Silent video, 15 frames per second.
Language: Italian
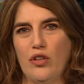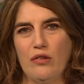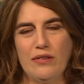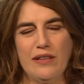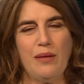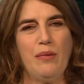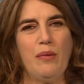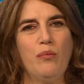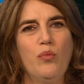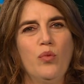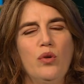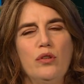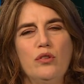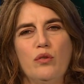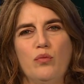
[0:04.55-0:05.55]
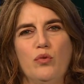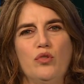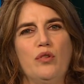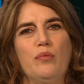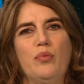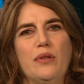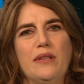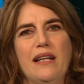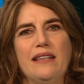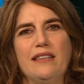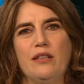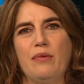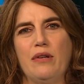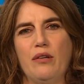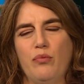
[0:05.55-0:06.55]
è un tema molto molto
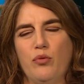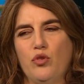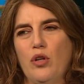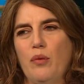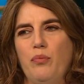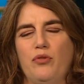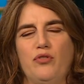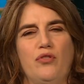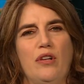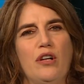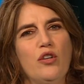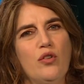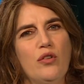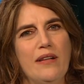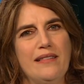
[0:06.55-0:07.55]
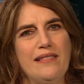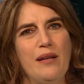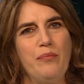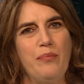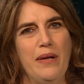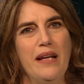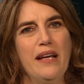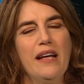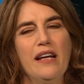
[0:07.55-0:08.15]
importante perché purtroppo sono ancora sempre